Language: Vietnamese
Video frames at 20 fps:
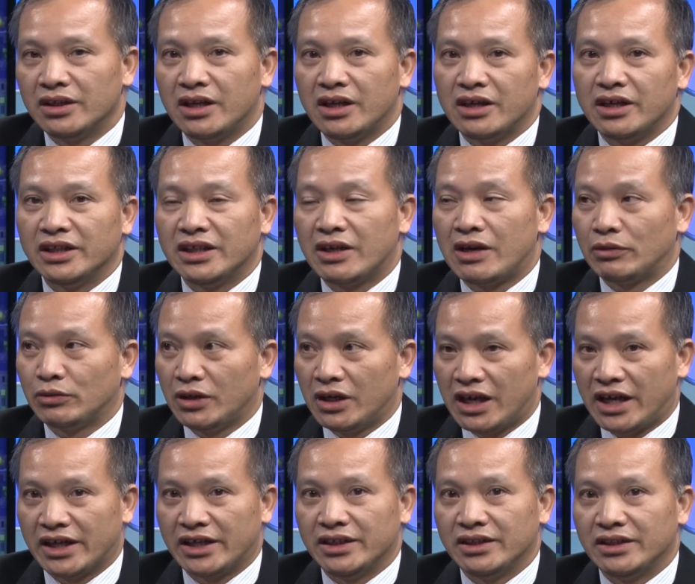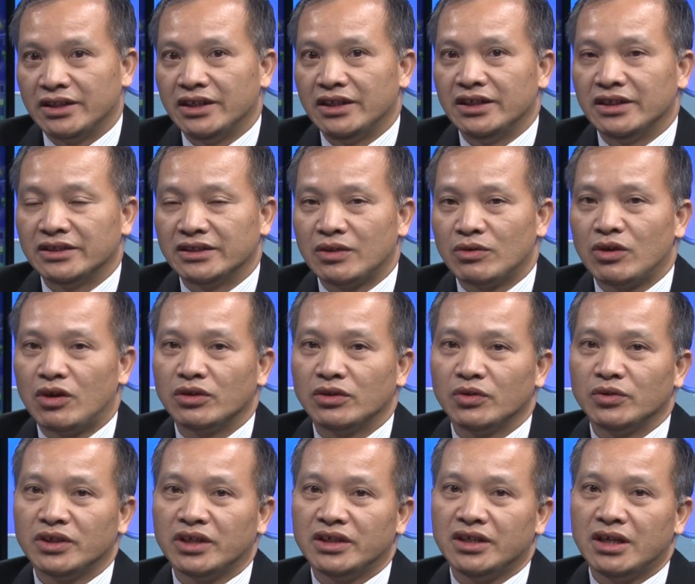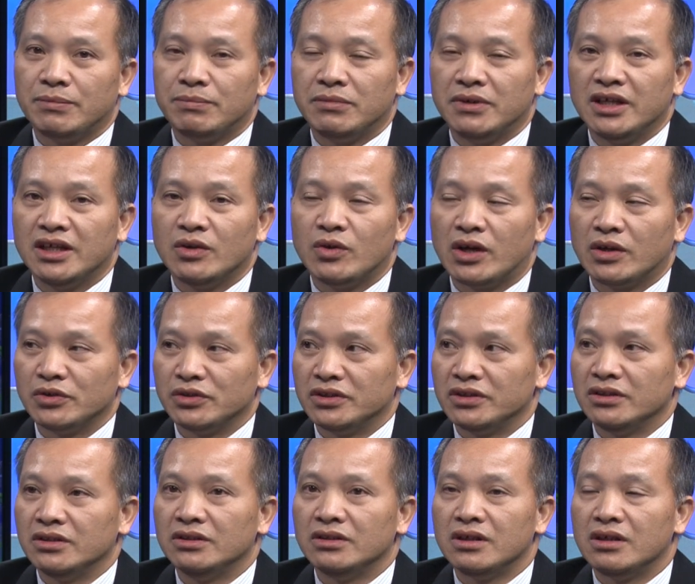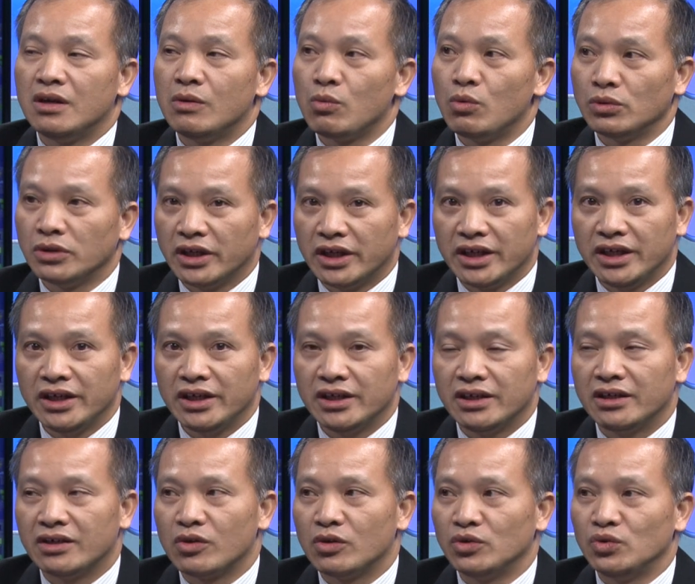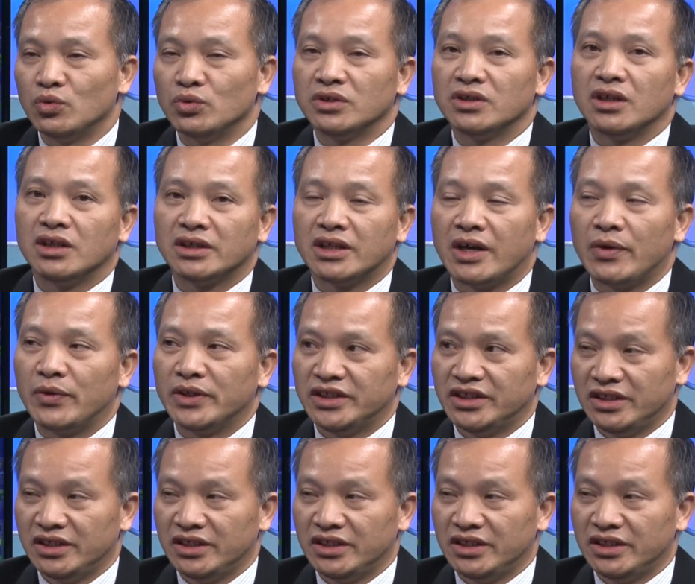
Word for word: là người theo đạo tin lành thì sau đó tôi gia nhập liên đoàn luật sư cơ đốc quốc tế à, có trụ sở tại